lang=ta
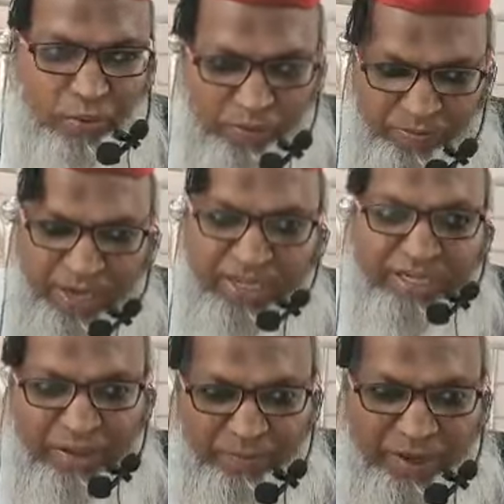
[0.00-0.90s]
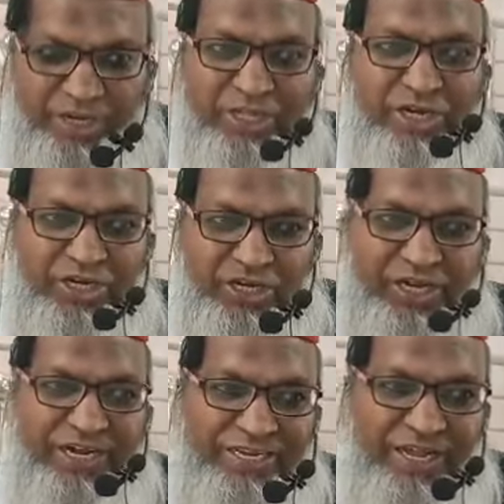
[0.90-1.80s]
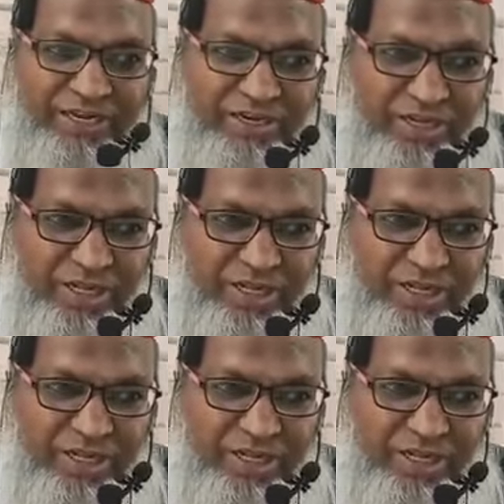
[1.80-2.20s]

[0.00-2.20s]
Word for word: ஒரு மலைக்கு என் பக்கத்தில் நின்று கேட்டார்